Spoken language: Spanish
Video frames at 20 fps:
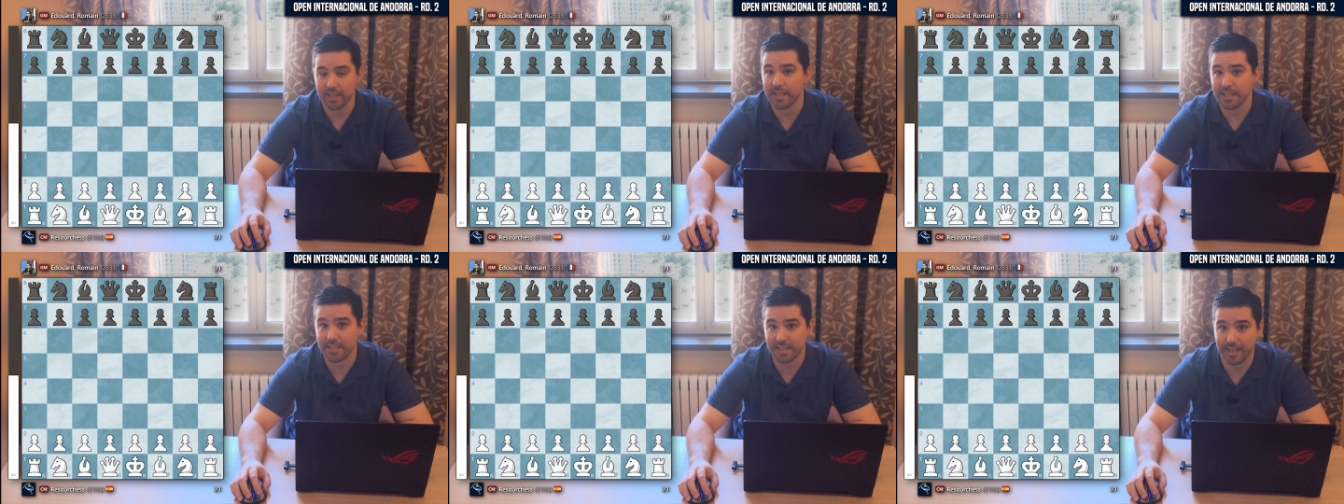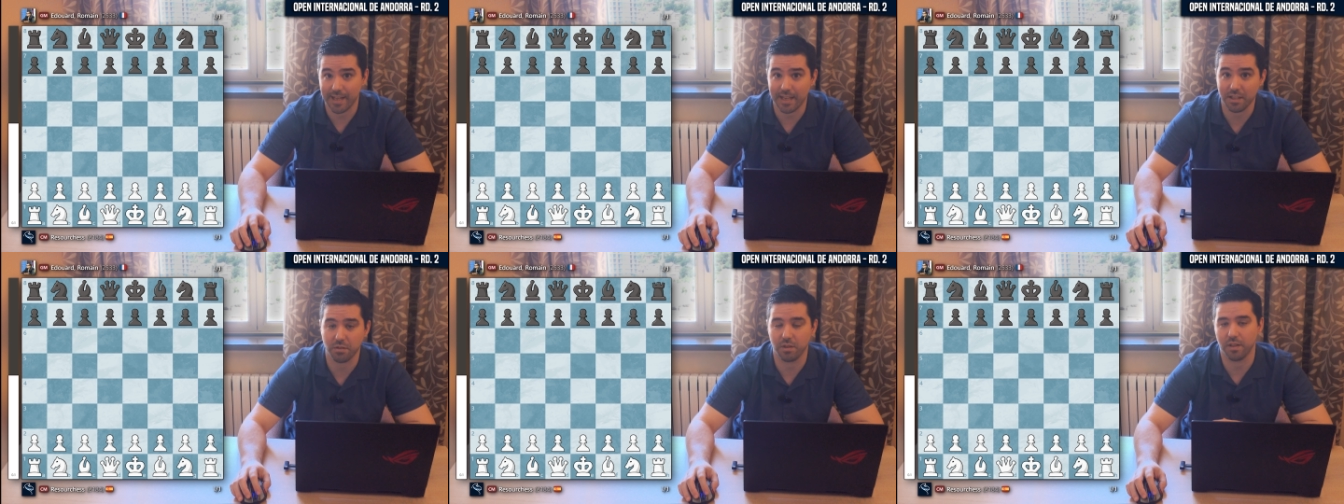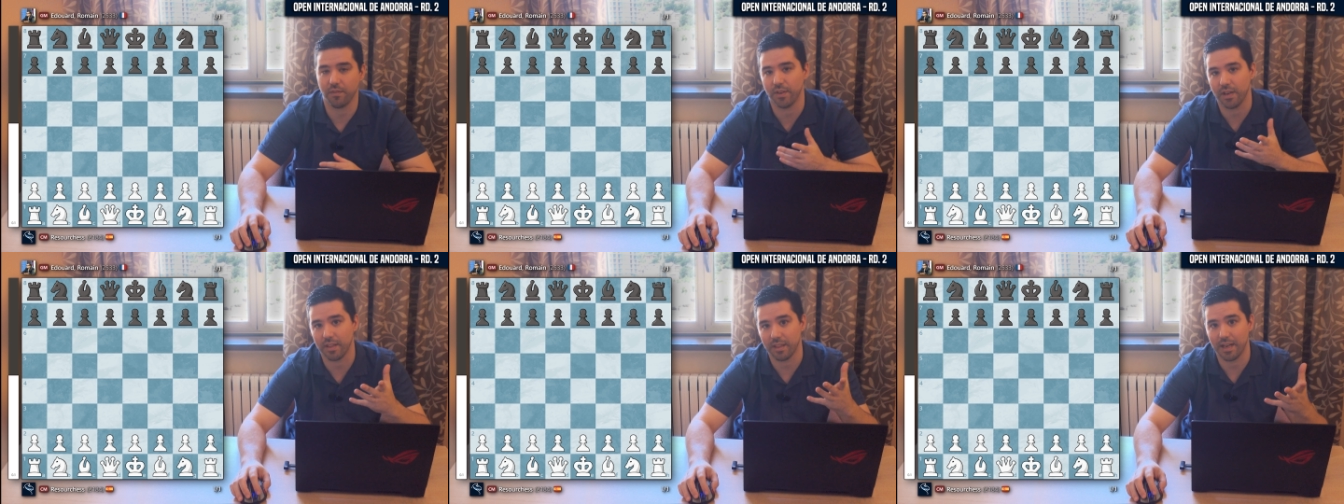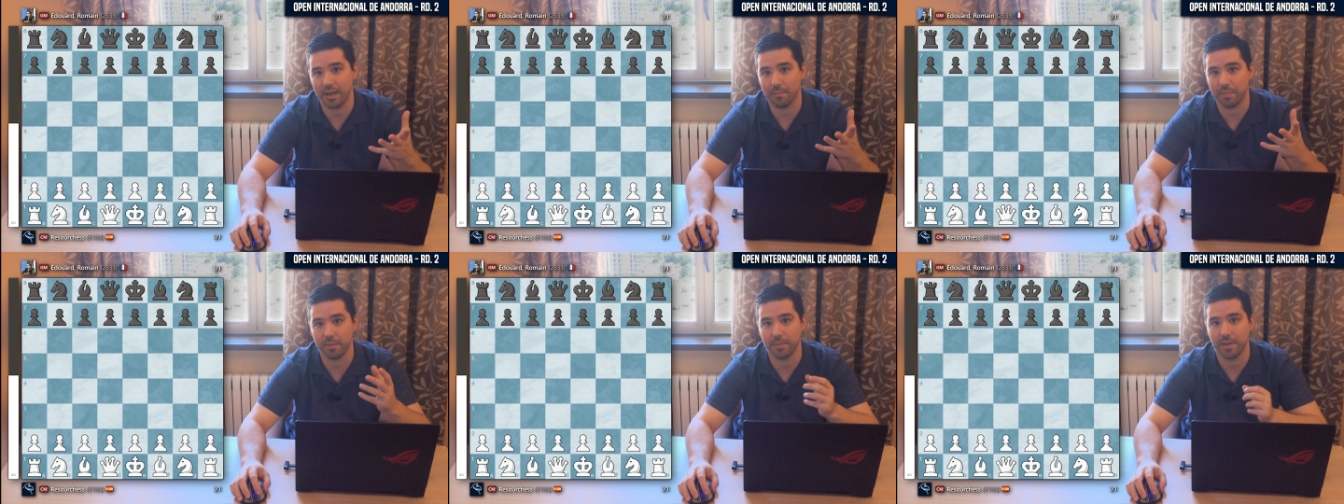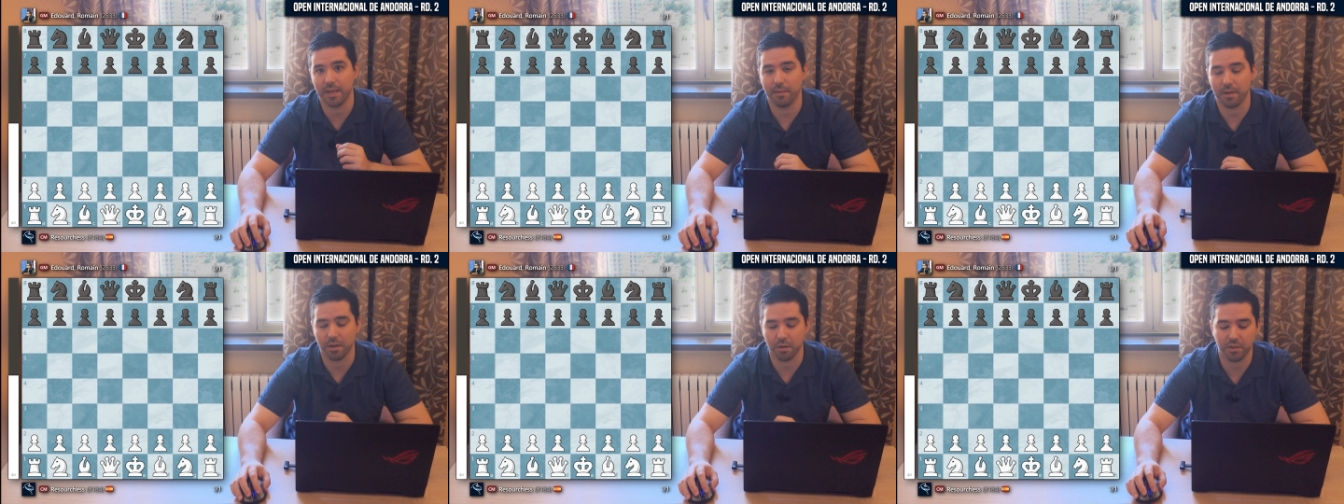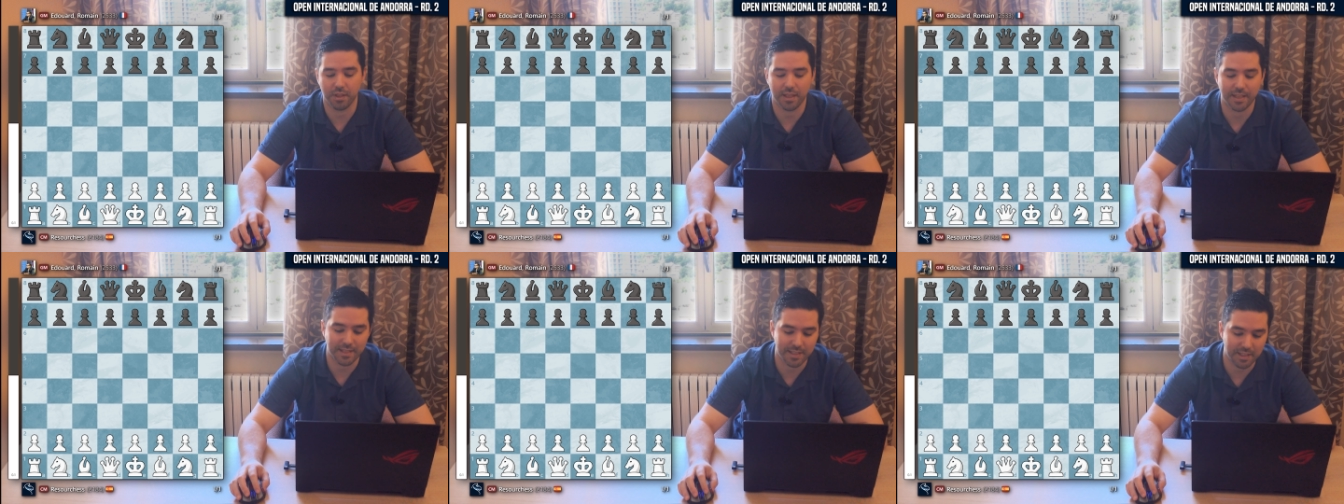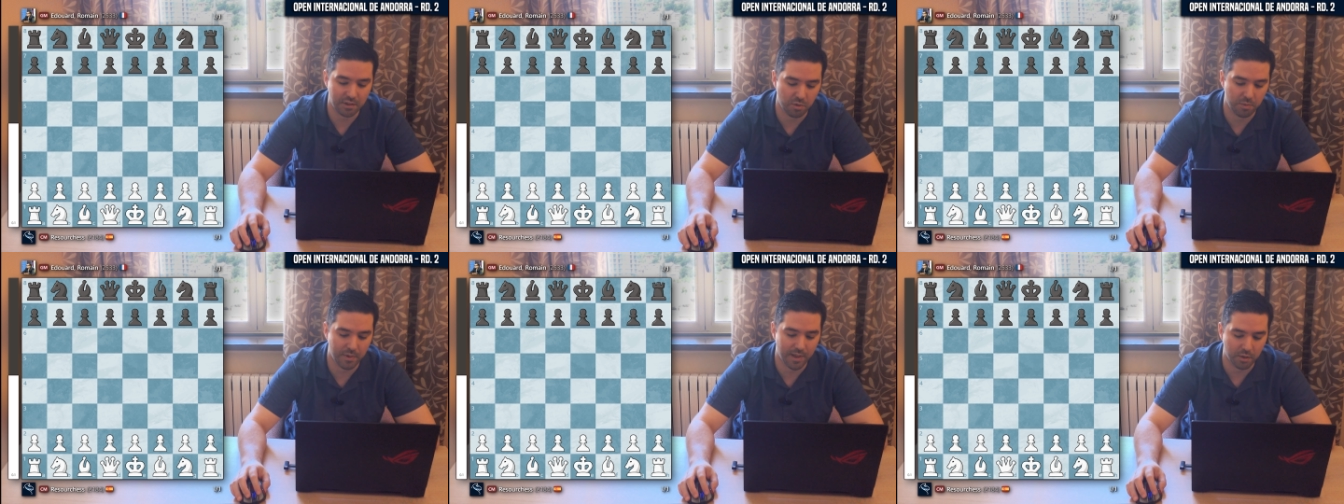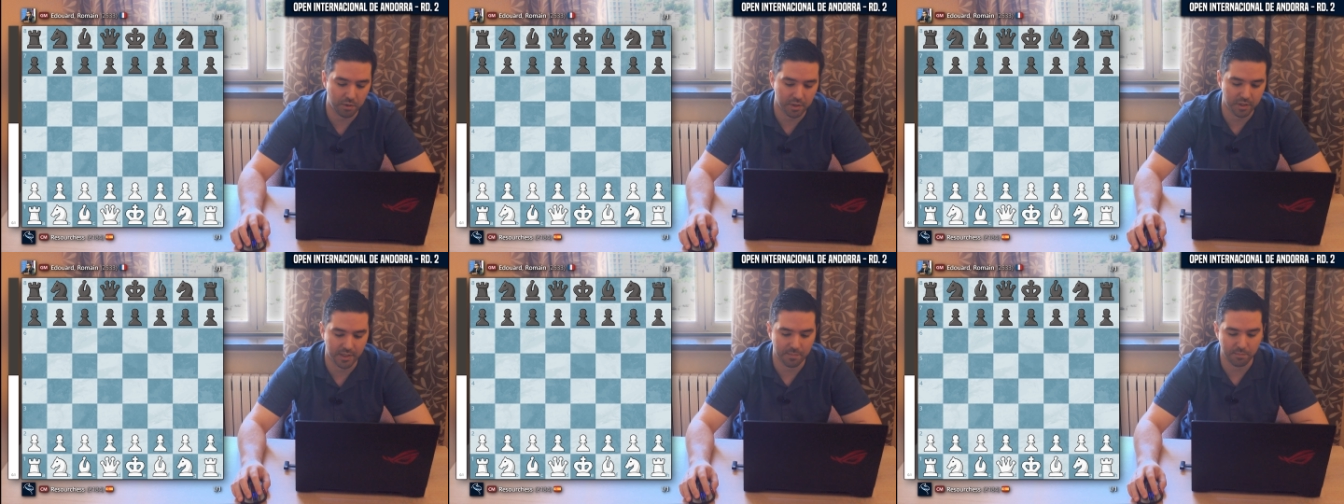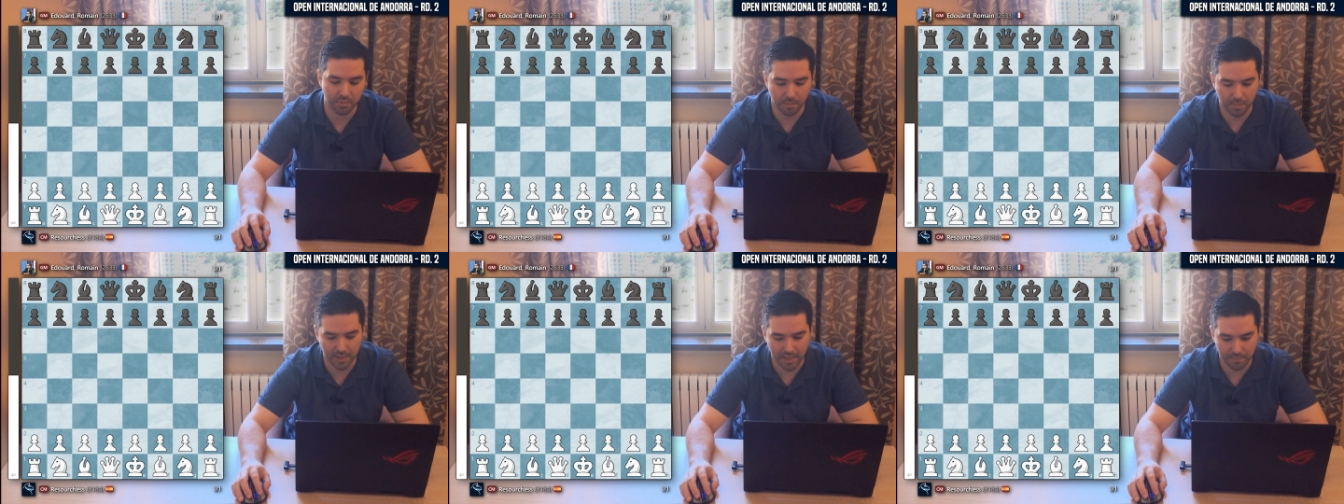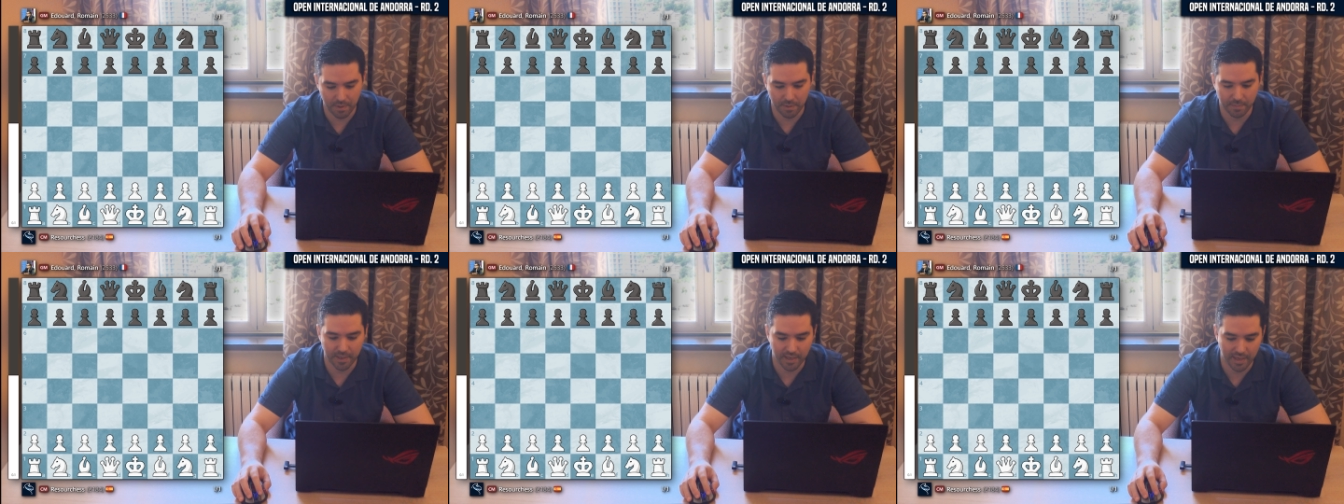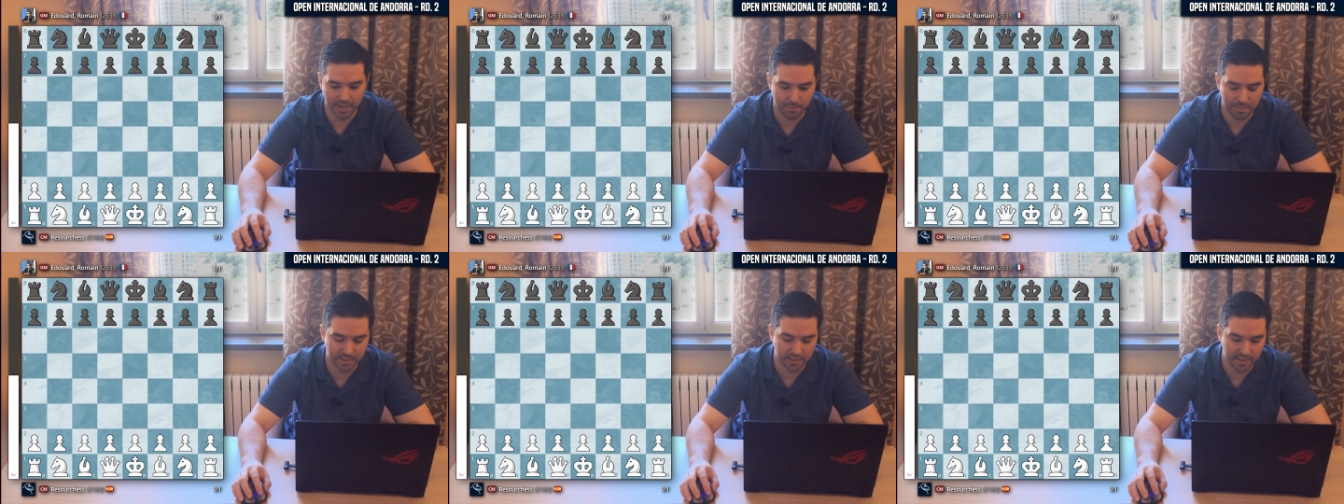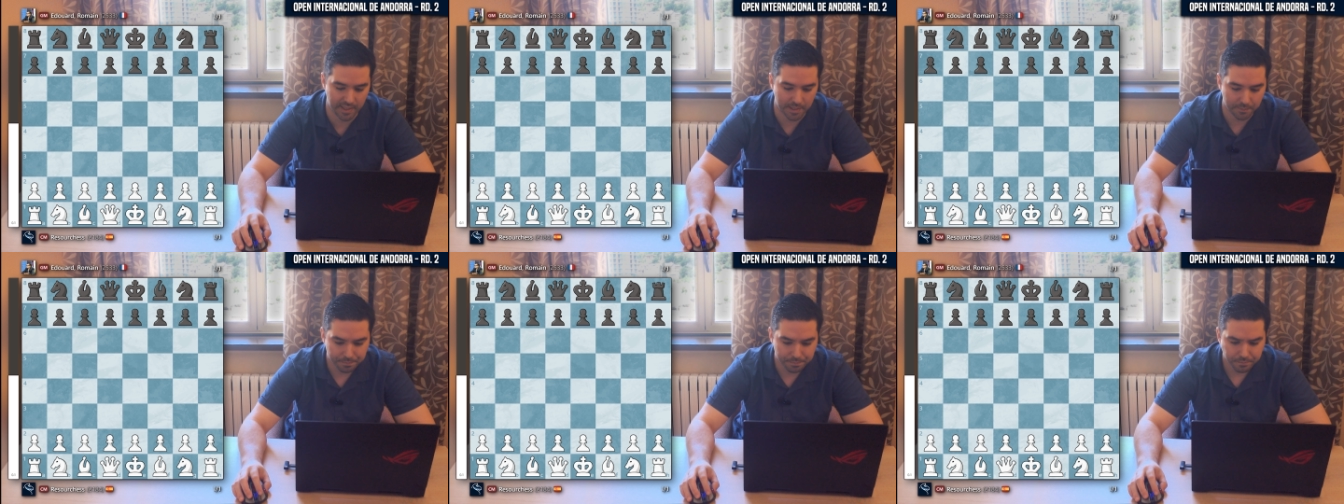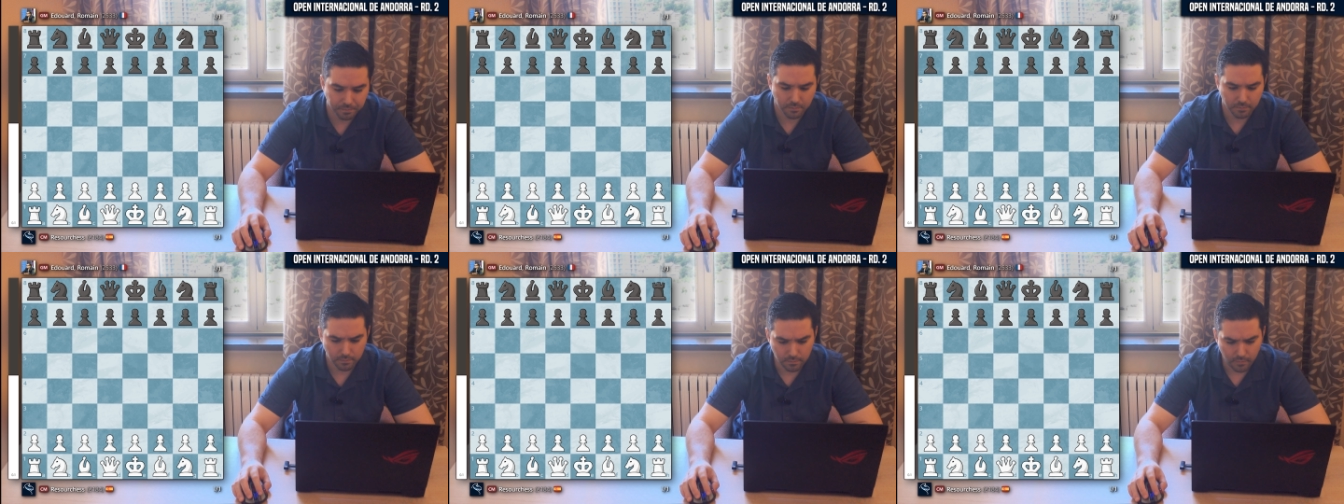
En este caso, a diferencia de la primera ronda, sí tuve algo de tiempo para preparar la partida,